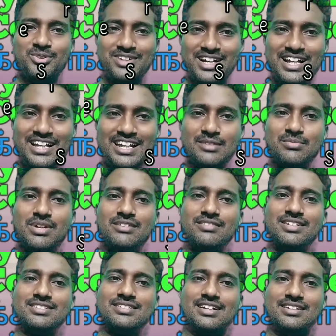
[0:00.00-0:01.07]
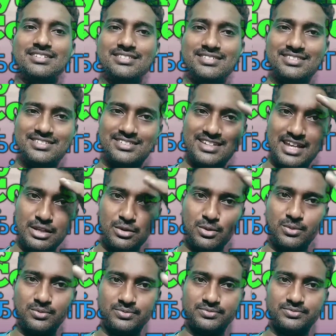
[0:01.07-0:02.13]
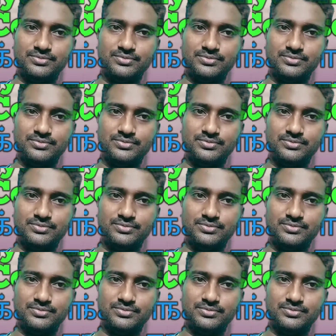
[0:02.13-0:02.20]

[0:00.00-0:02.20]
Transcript: உங்கள் நண்பன் வின்சன் தேங்க்யூ